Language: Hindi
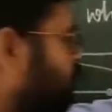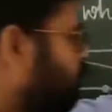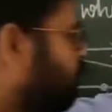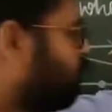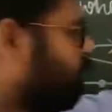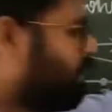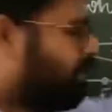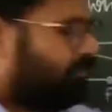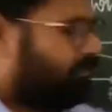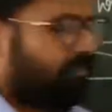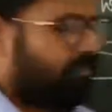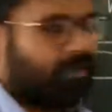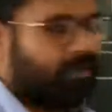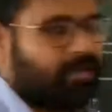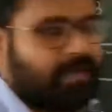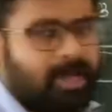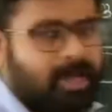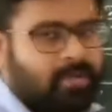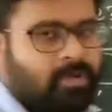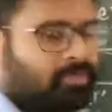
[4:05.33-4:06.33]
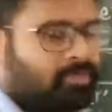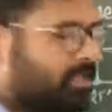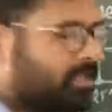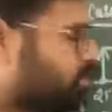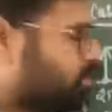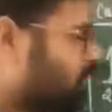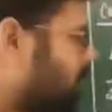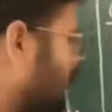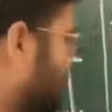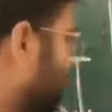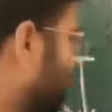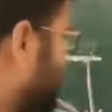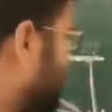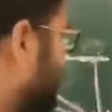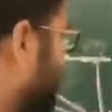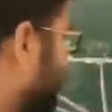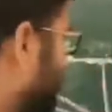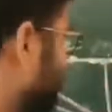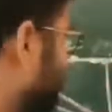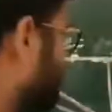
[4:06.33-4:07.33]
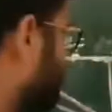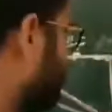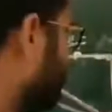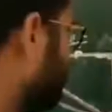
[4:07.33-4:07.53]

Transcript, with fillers: टू एफ अब ऑब्जेक्ट को कहाँ रख रहे हैं अपन